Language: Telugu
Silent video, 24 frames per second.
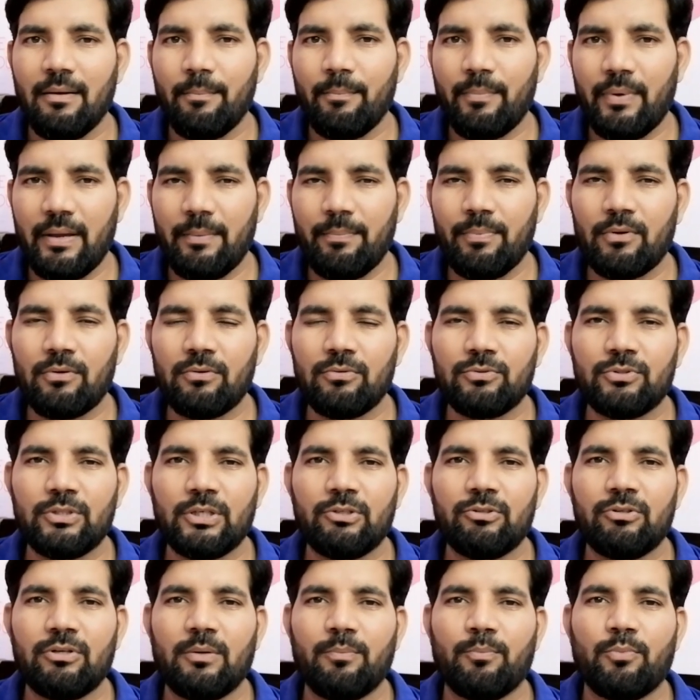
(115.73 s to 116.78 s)
పేపర్
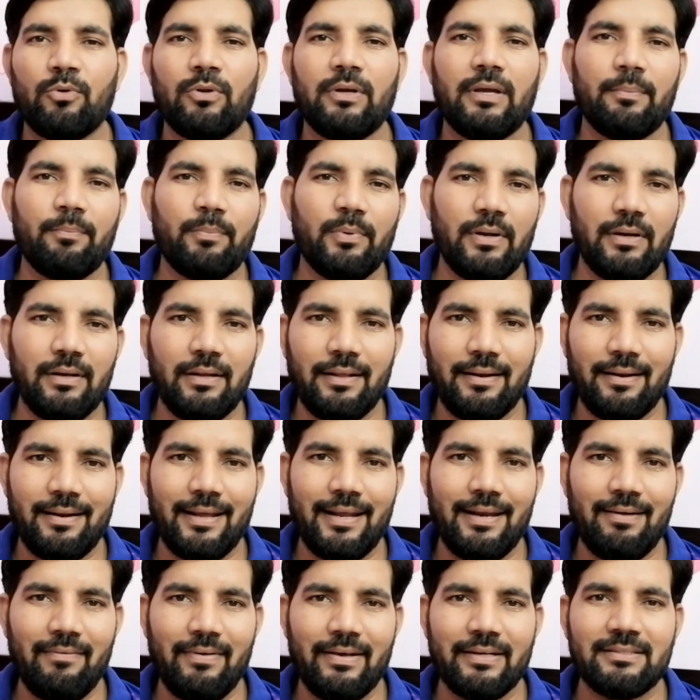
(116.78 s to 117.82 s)
చదివినప్పుడు ఎప్పుడన్నా
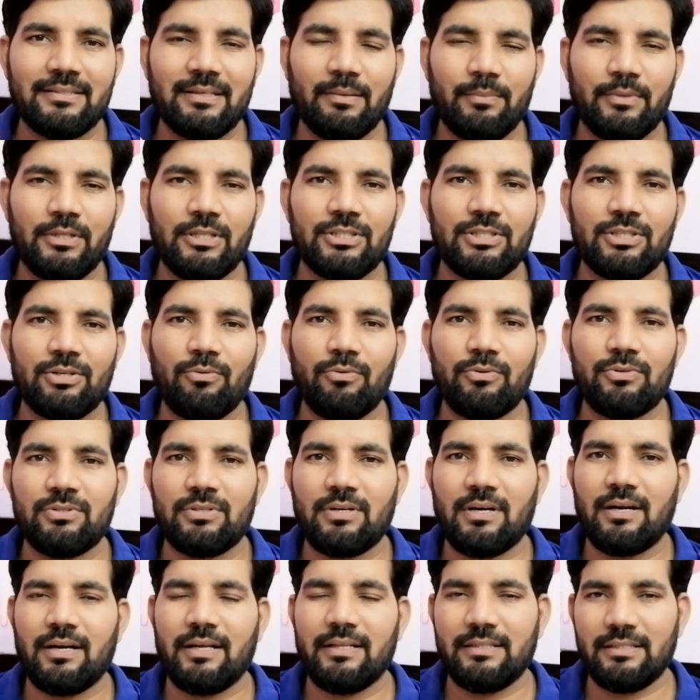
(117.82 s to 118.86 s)
రైల్వేకి సంబంధించిన
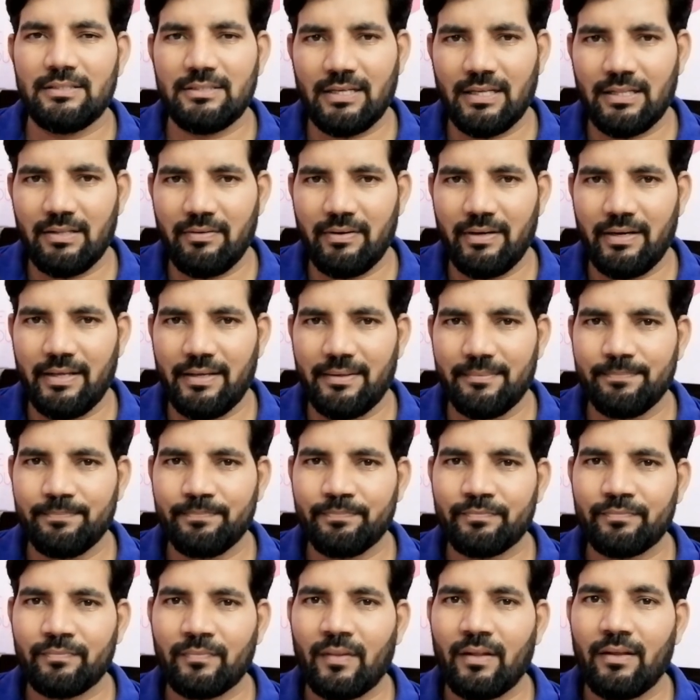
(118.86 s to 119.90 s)
వచ్చినట్లయితే చదవండి
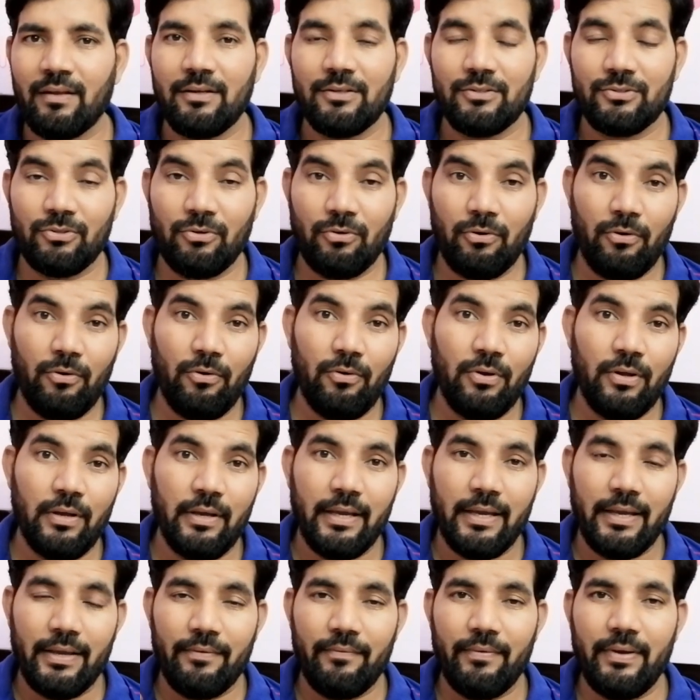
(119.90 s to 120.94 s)
సో
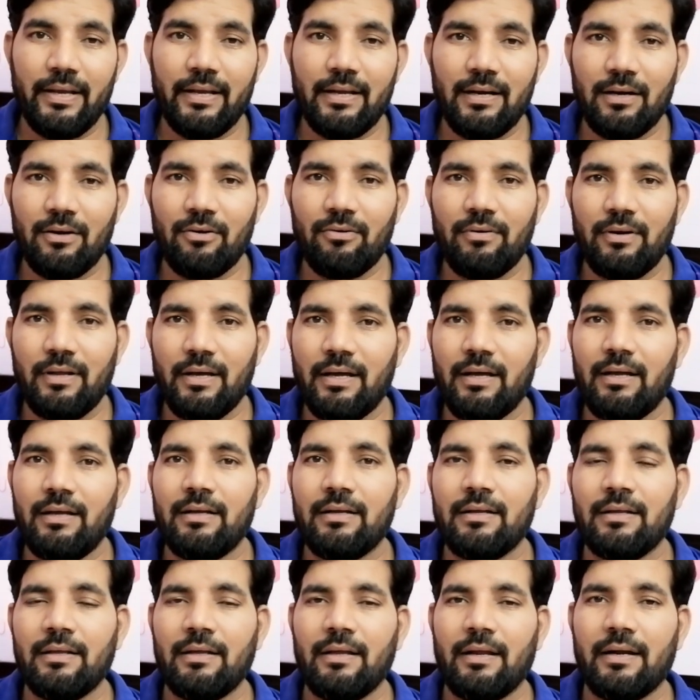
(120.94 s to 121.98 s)
ఇవే కాకుండా
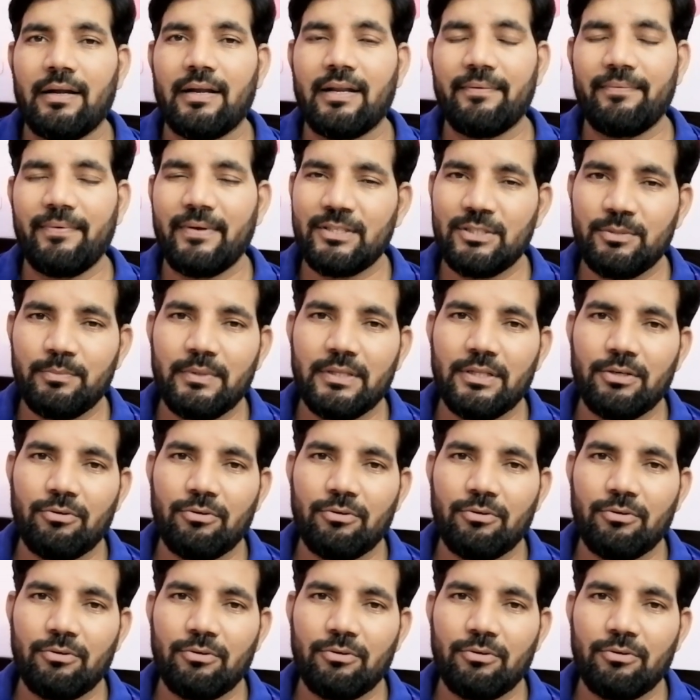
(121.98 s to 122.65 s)
డిఫెన్స్ మీద